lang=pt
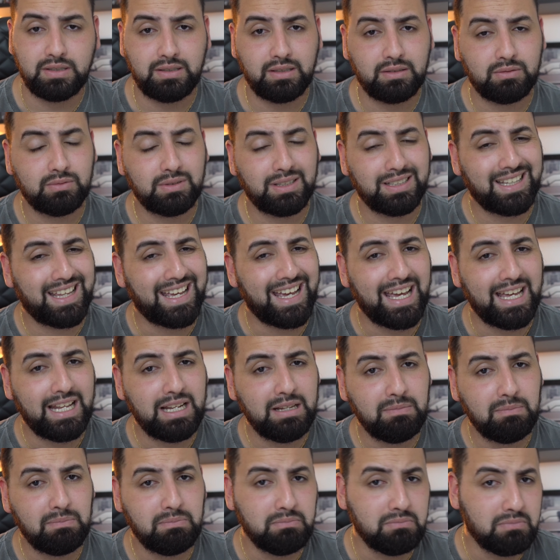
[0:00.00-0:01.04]
Segundo o
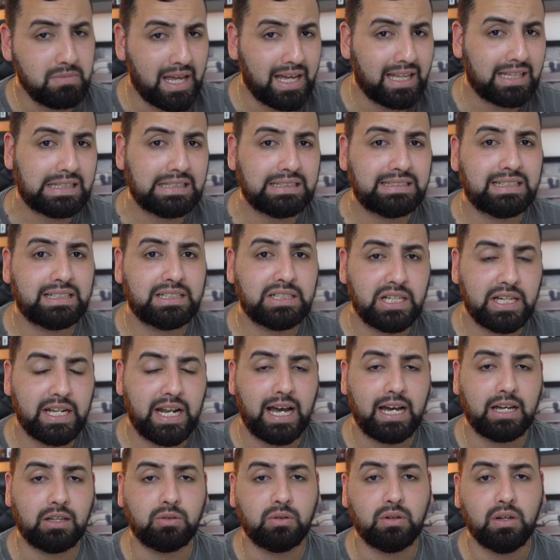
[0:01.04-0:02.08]
DL, nada
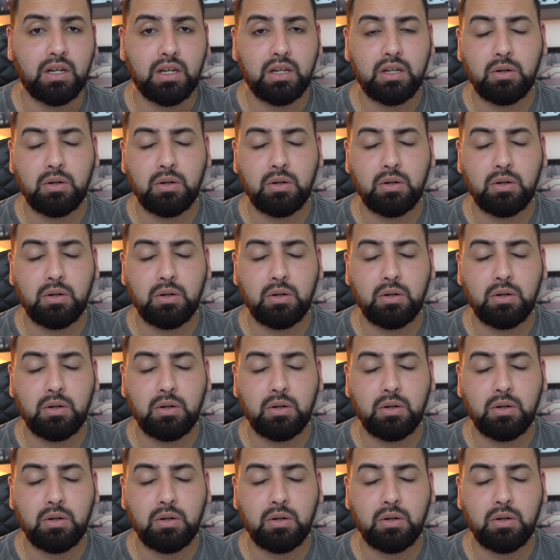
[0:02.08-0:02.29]
exagerado.